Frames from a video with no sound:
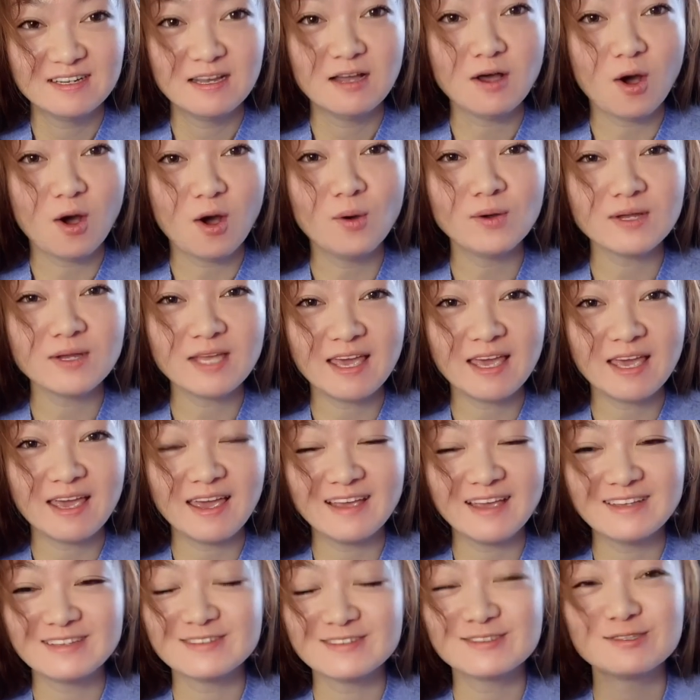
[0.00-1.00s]

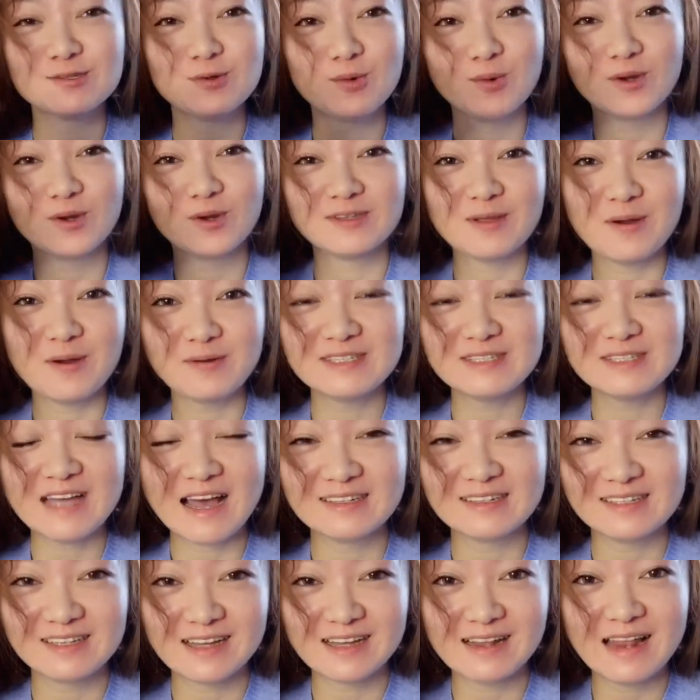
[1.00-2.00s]
OK，就是我通
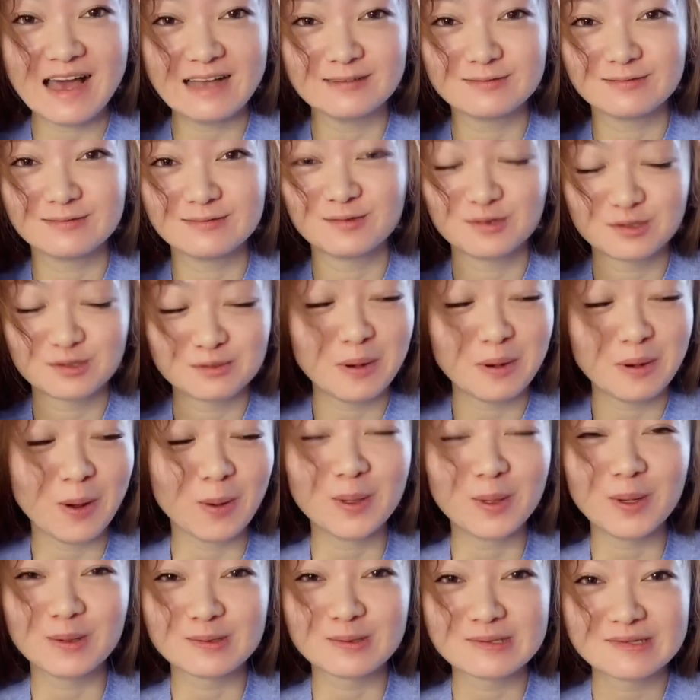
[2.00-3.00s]
常这些蜡烛都是朋
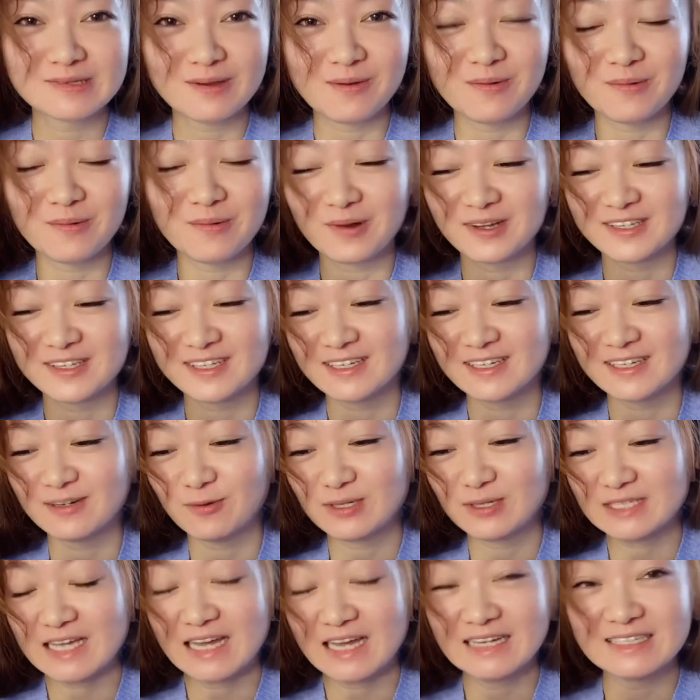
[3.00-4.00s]
友送我的。
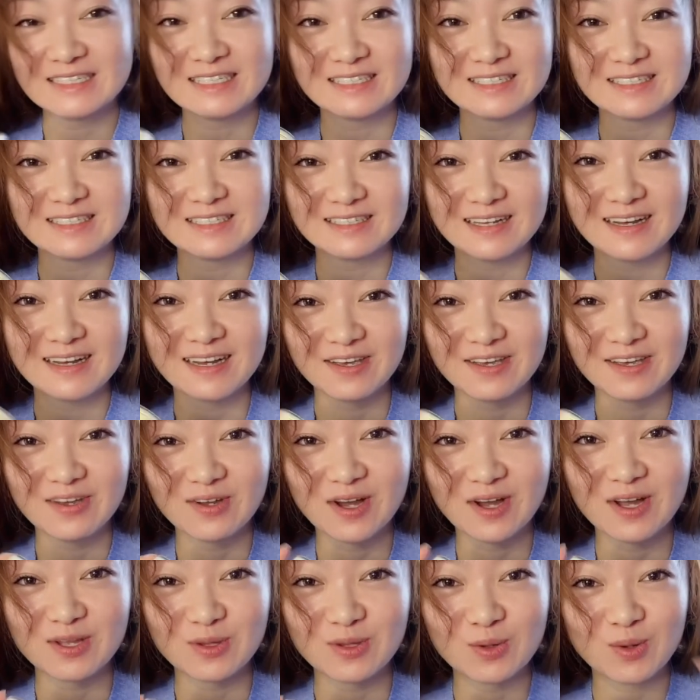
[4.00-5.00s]
我家其实是很有
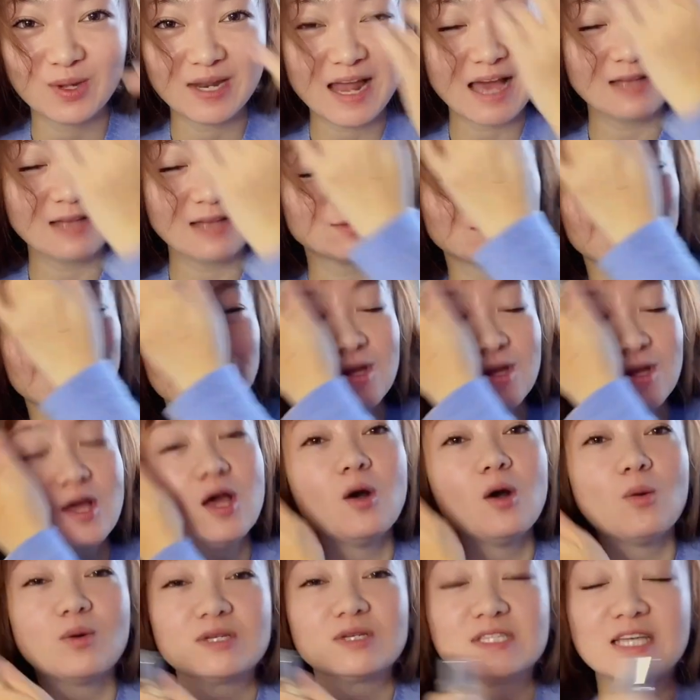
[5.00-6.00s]
很多蜡烛，
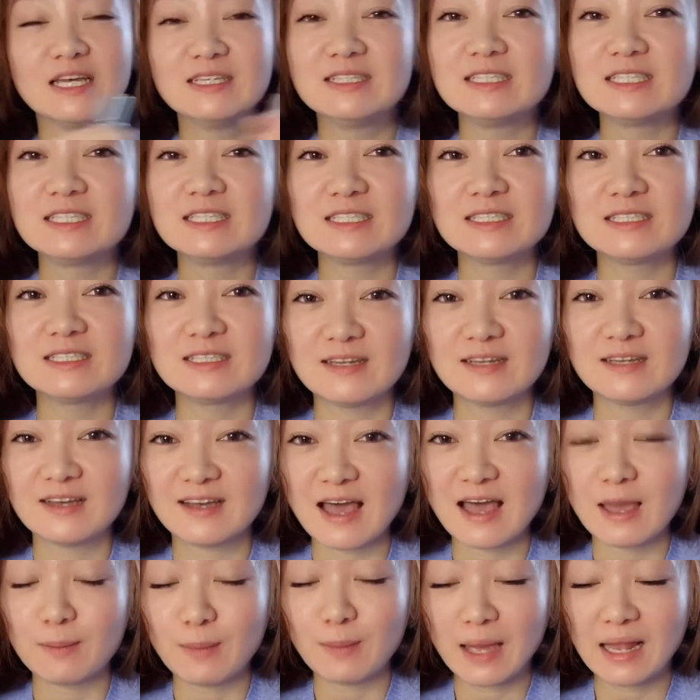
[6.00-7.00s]
我曾经是很
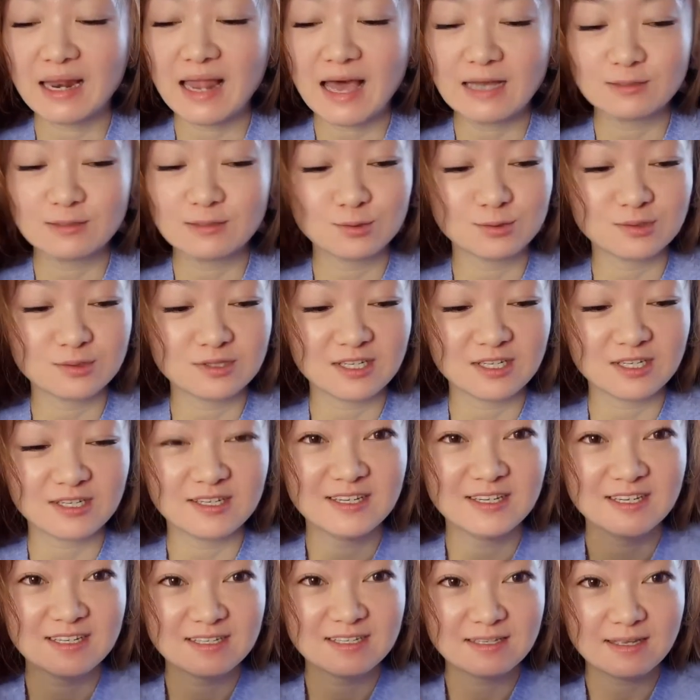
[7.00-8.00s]
爱买蜡烛的，
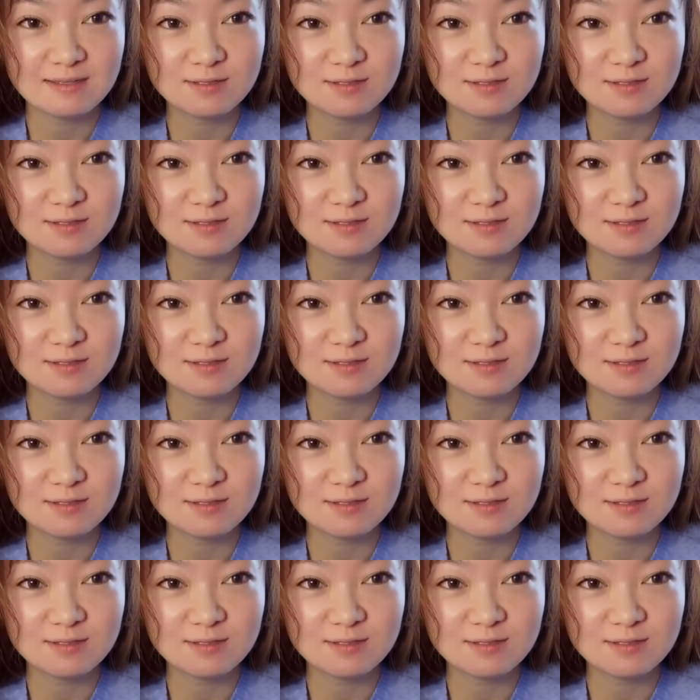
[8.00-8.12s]
但